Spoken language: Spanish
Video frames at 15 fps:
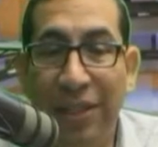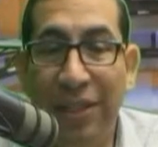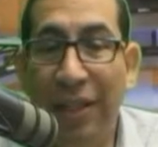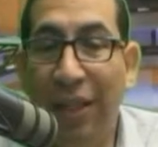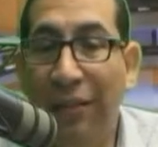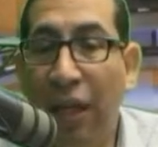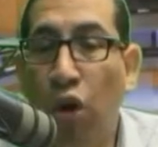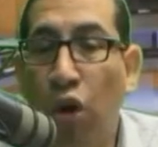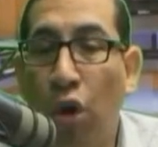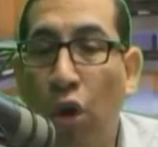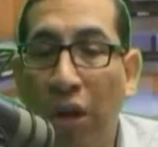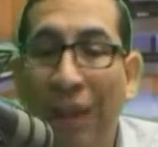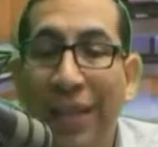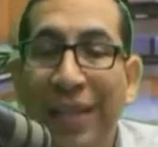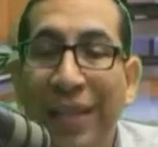El
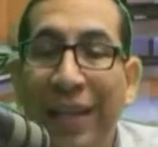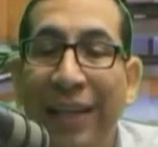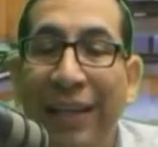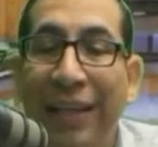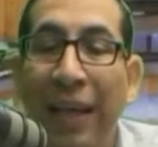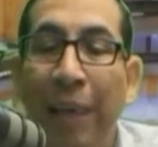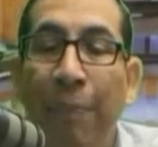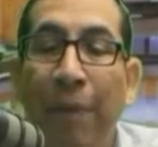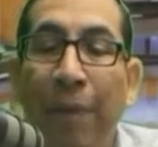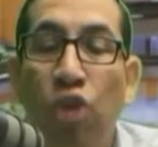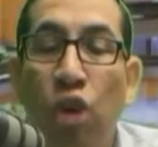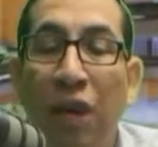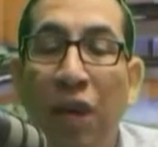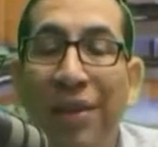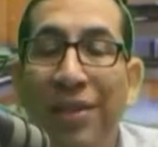presidente Correa dice, ¿qué tal
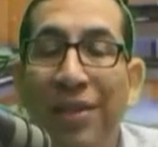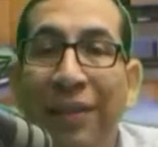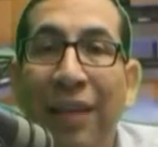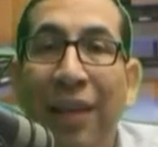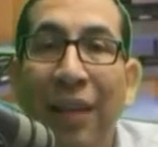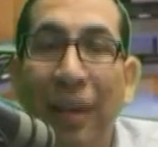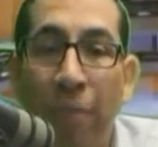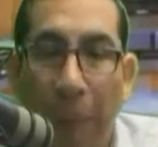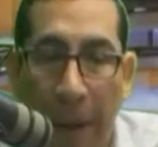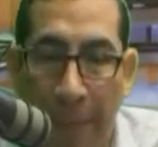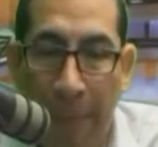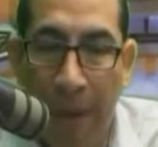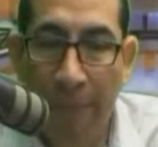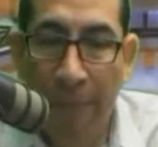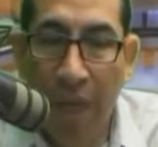le pareció la visita
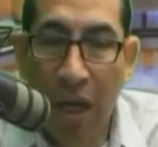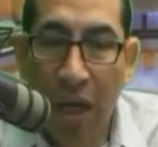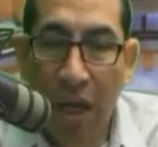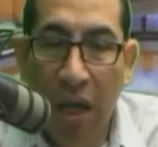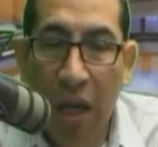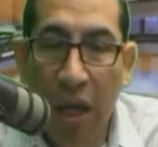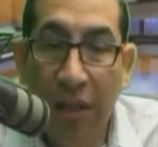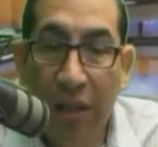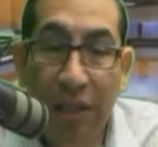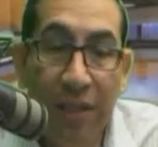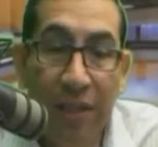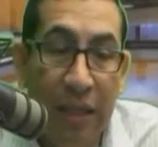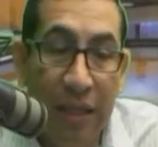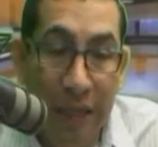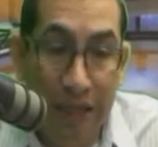del Papa?
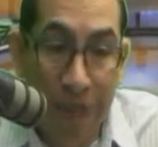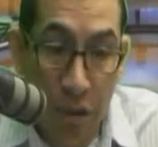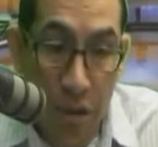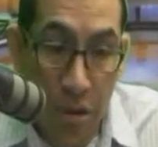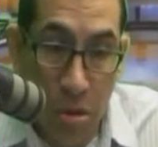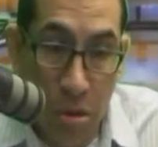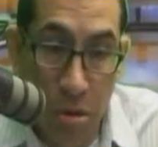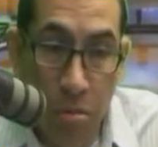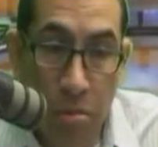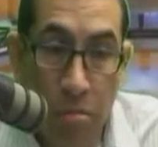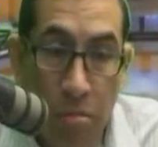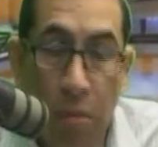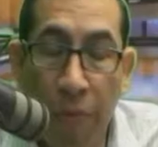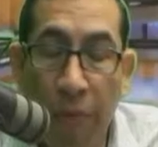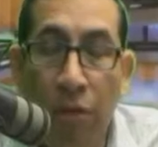Él dice que ha
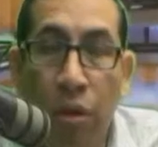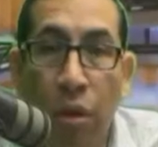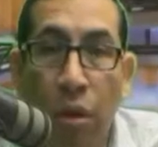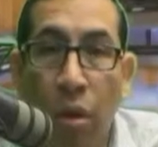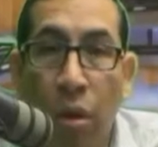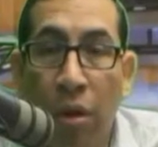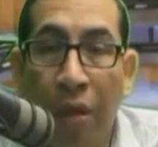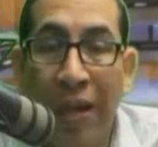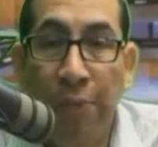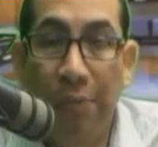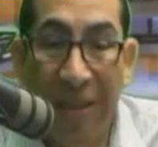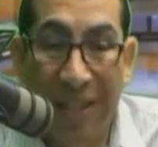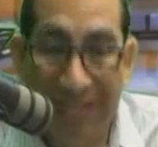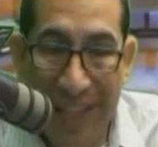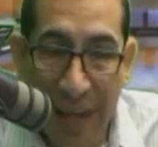sido un
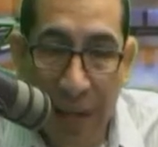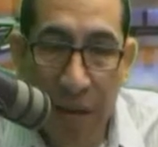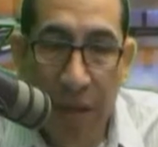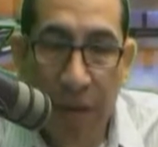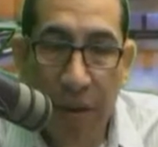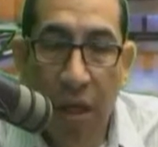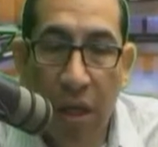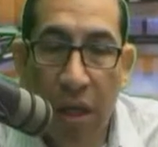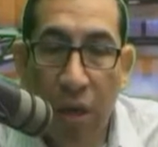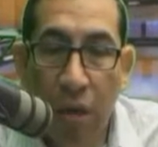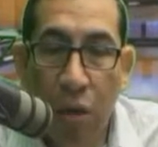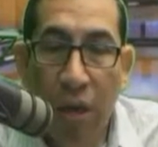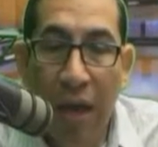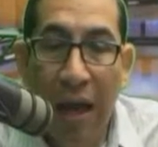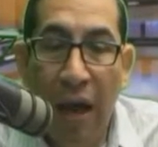momento especial,
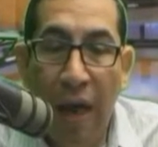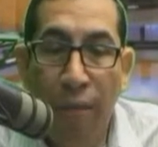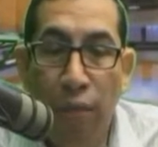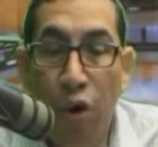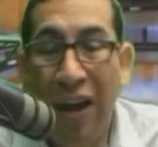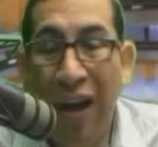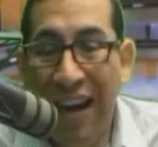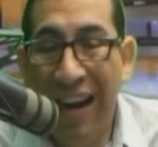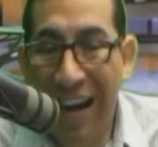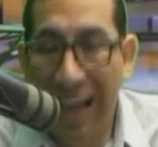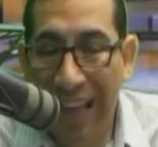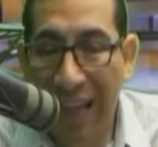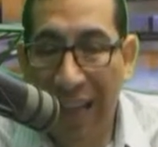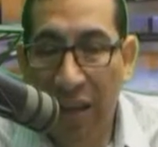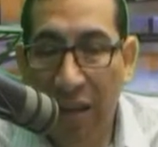una
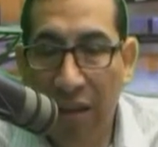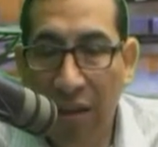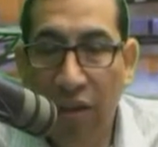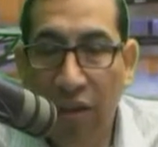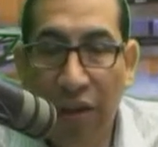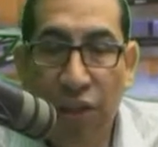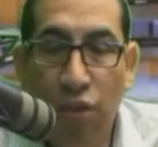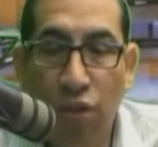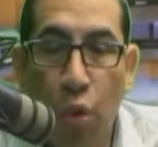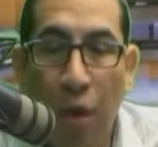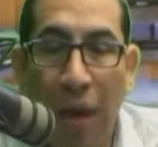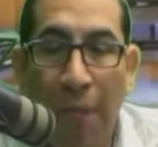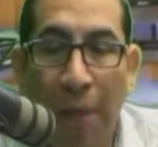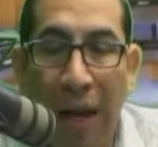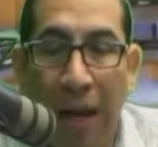bocanada de
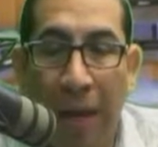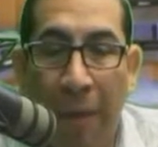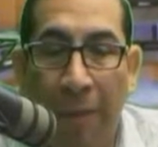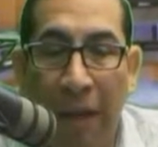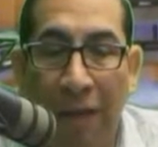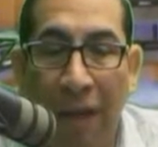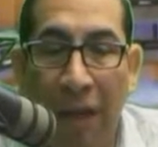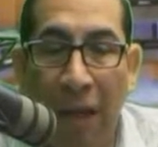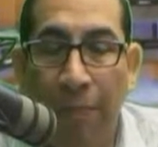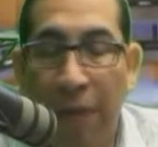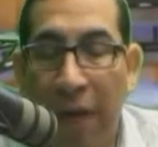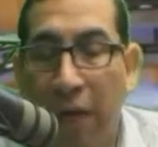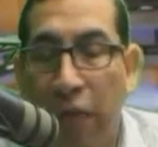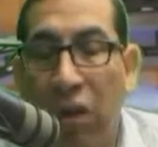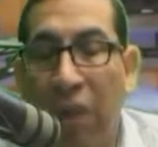frescura para la
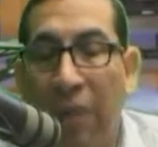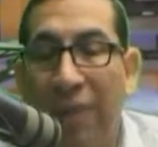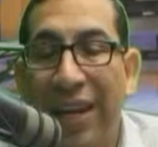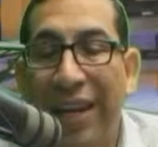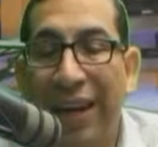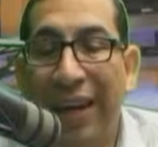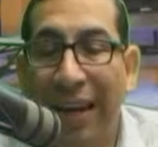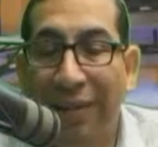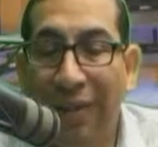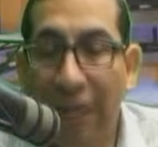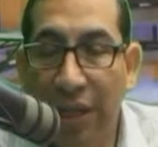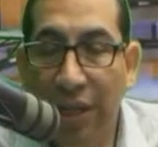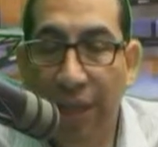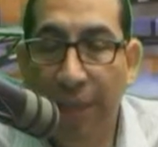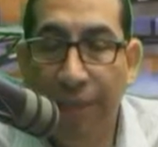patria y para toda América
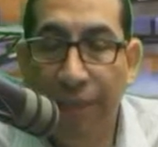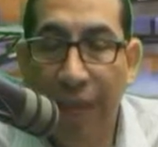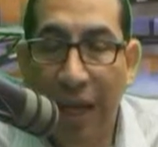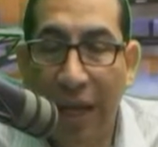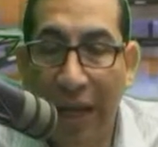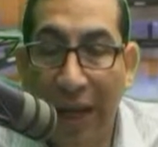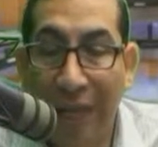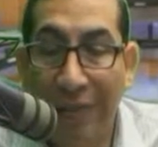Latina